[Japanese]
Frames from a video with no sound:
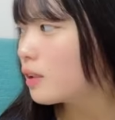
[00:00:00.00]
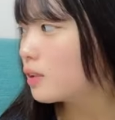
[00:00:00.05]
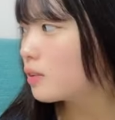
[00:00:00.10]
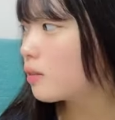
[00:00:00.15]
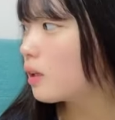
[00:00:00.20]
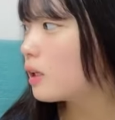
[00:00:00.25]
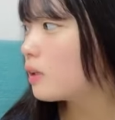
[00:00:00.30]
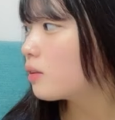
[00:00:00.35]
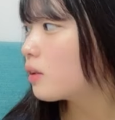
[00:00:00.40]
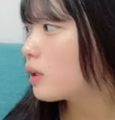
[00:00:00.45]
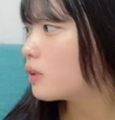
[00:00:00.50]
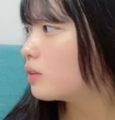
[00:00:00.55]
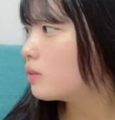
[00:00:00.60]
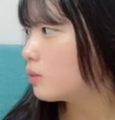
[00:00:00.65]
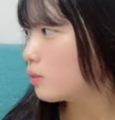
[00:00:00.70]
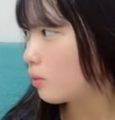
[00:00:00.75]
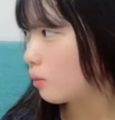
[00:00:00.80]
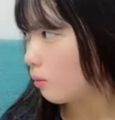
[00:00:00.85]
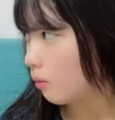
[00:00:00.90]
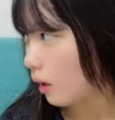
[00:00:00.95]
うちが
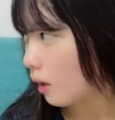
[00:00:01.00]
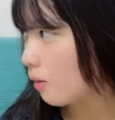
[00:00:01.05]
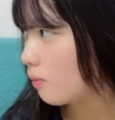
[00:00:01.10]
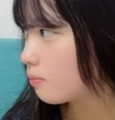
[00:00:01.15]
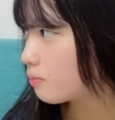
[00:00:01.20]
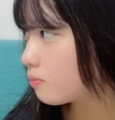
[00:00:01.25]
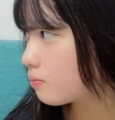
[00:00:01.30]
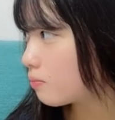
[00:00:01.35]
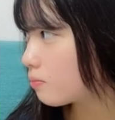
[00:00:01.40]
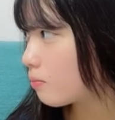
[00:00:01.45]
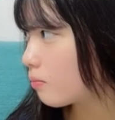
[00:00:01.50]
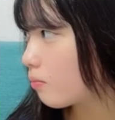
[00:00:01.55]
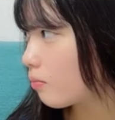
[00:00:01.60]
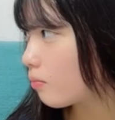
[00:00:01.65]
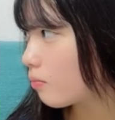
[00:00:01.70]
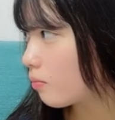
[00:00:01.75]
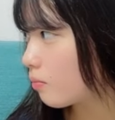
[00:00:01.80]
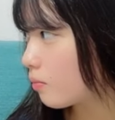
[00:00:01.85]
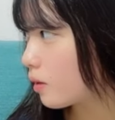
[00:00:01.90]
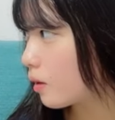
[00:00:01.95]
東日本か
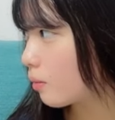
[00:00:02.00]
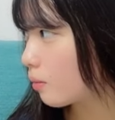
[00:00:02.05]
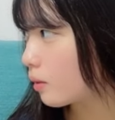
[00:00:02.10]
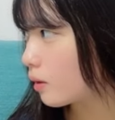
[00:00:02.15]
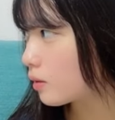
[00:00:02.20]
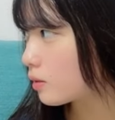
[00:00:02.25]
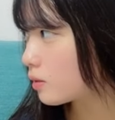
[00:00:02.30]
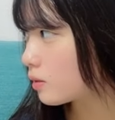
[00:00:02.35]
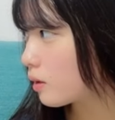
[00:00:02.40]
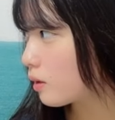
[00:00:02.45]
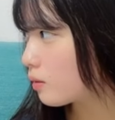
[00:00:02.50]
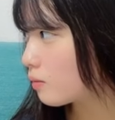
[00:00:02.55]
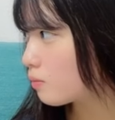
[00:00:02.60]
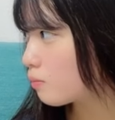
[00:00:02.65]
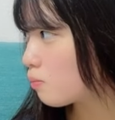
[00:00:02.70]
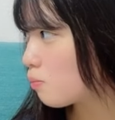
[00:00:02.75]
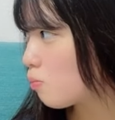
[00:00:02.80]
やまして